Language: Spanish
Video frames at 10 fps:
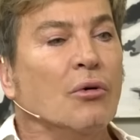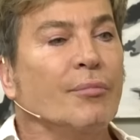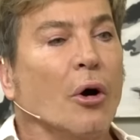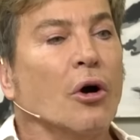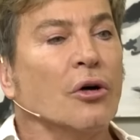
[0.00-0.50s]
un
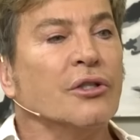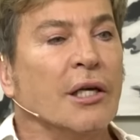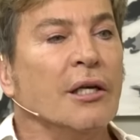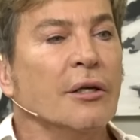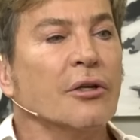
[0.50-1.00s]
poco,
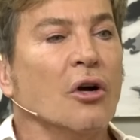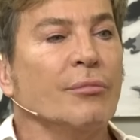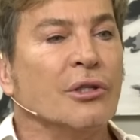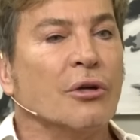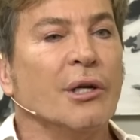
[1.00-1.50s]
sí, con
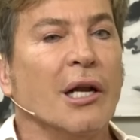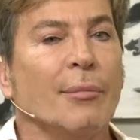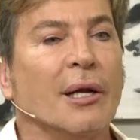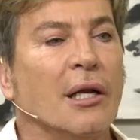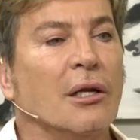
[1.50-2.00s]
mi sobrina.
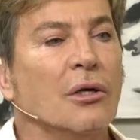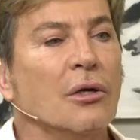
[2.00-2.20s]
Entonces conoció al